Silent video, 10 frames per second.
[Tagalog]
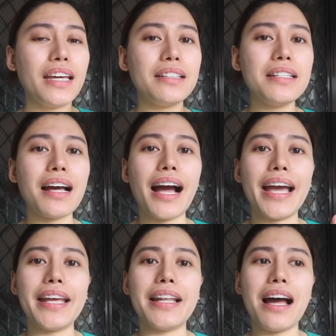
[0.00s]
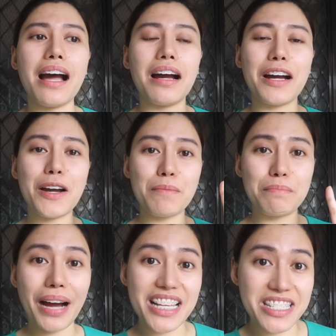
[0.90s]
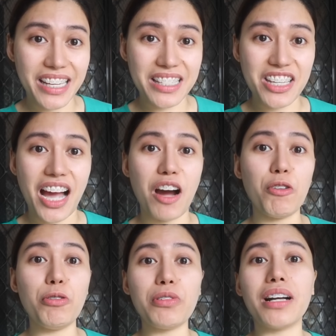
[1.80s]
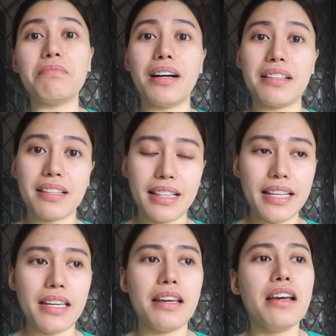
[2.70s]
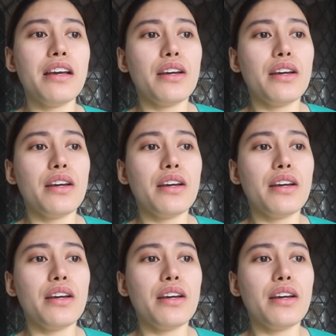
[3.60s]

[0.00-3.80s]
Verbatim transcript: hindi na kaya ng budget siya, hulugan monthly.